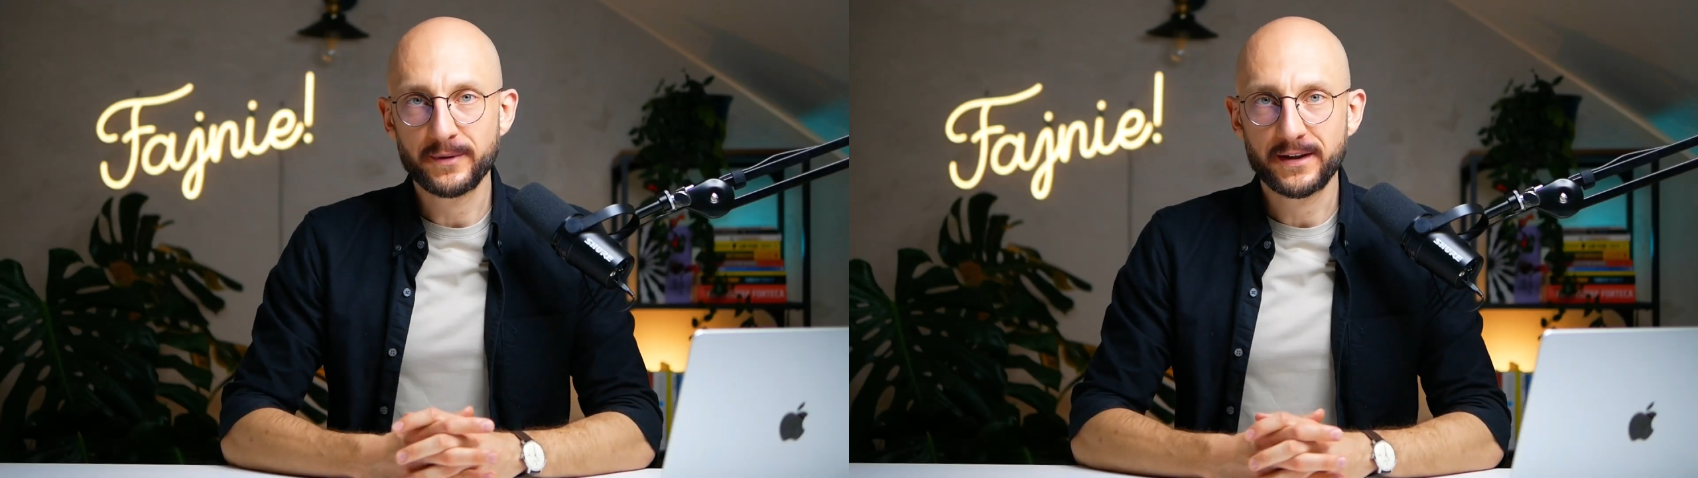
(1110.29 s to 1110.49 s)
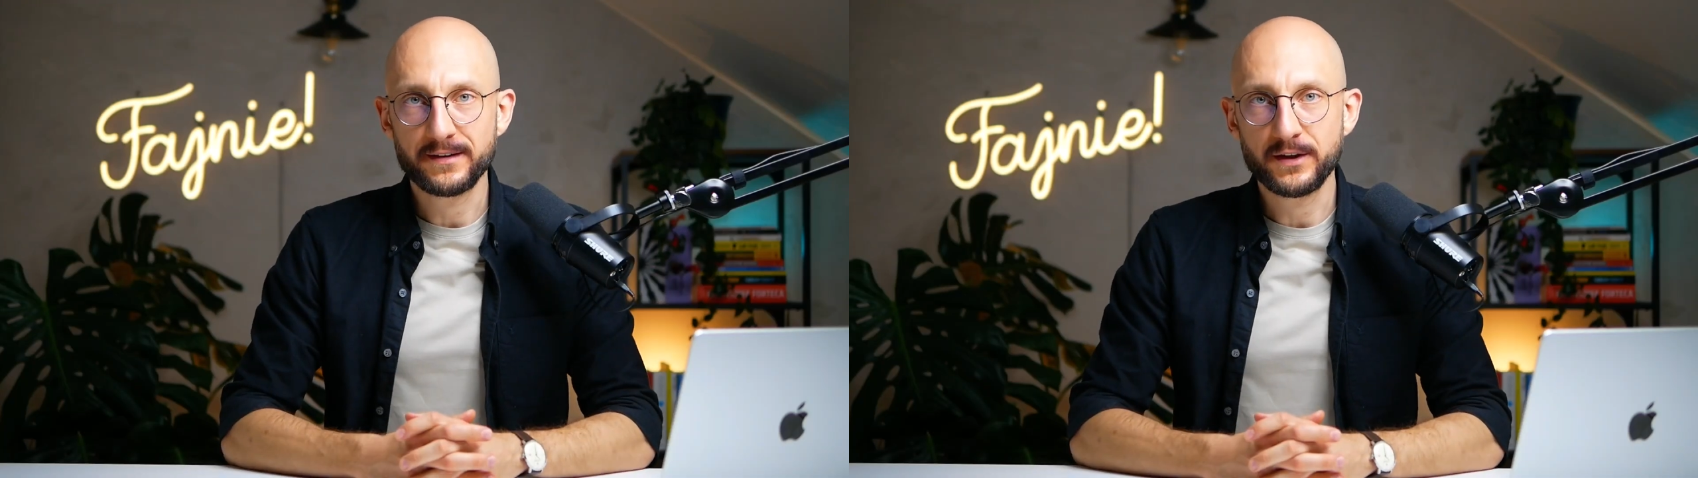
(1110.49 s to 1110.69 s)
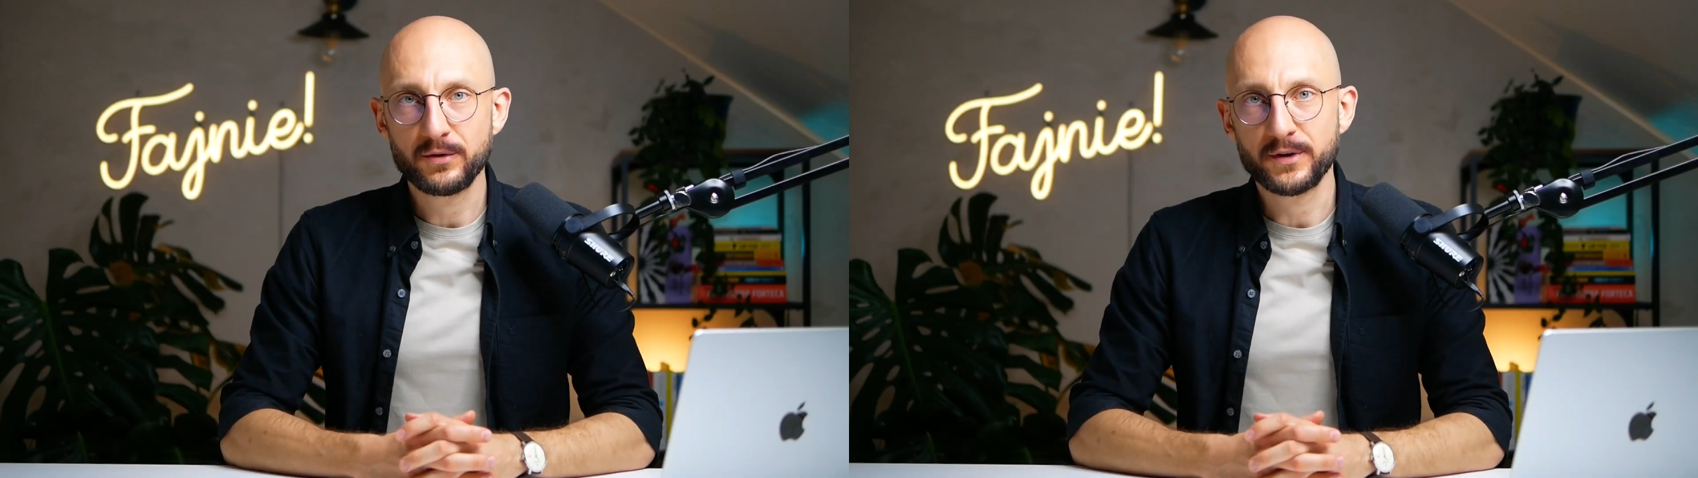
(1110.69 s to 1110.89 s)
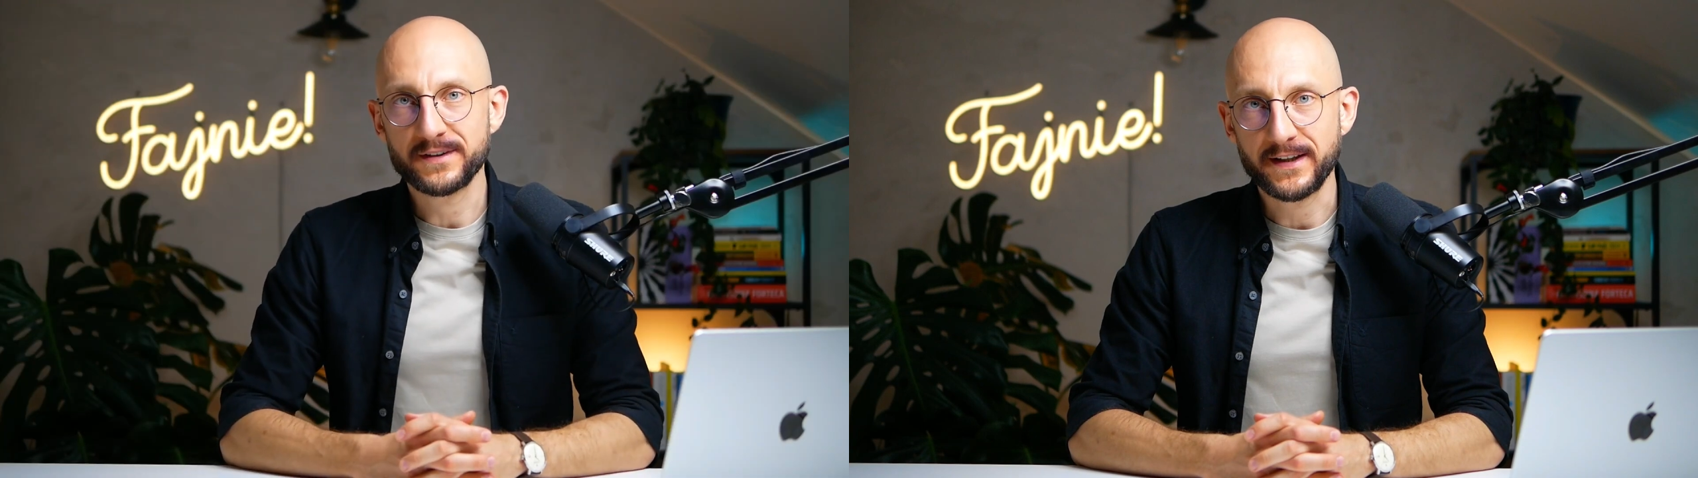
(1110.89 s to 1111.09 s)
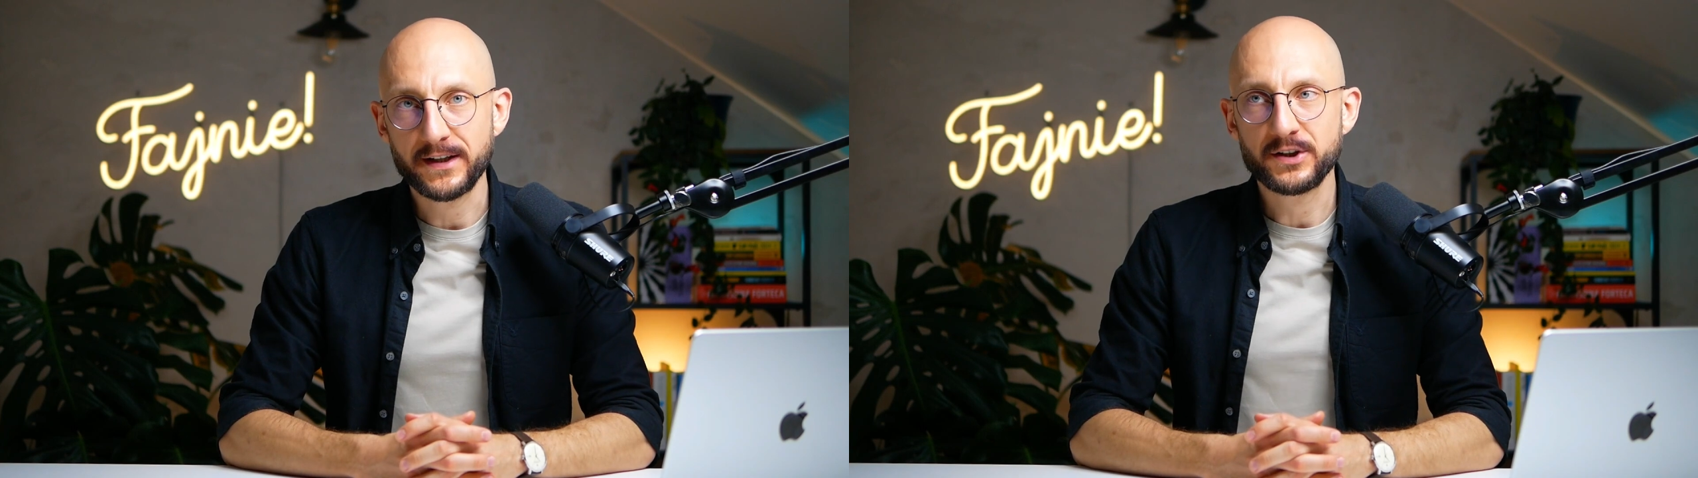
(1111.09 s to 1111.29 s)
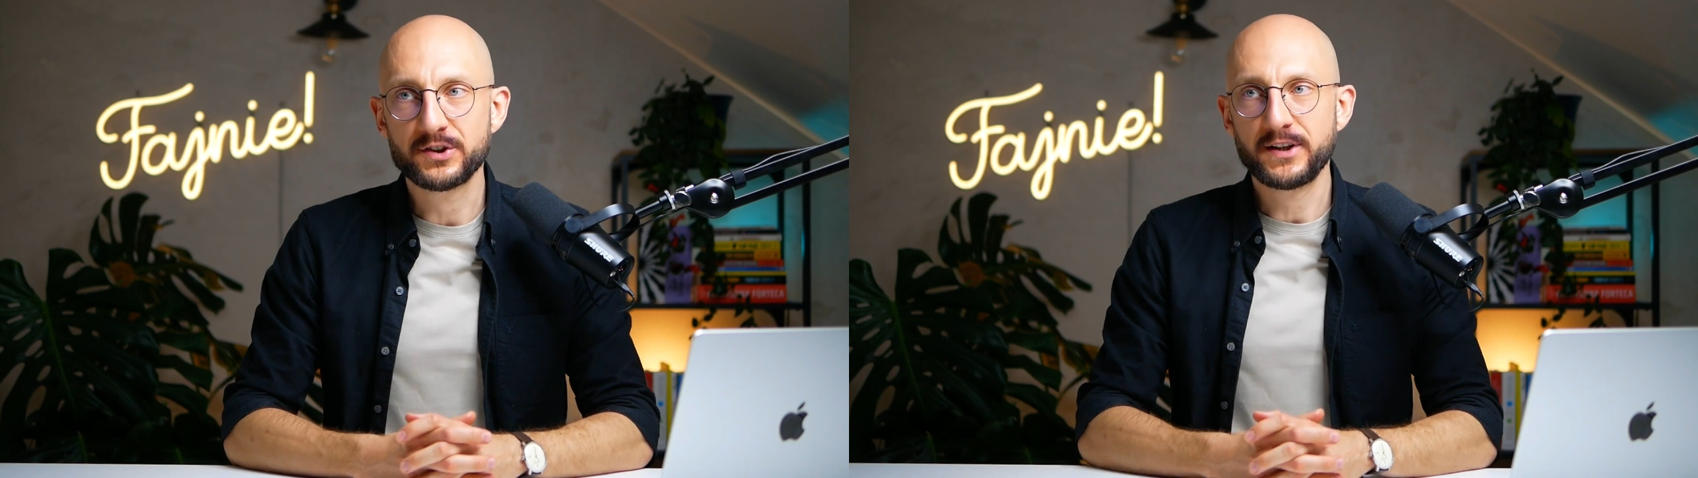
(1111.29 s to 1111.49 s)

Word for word: marketingu jest taki,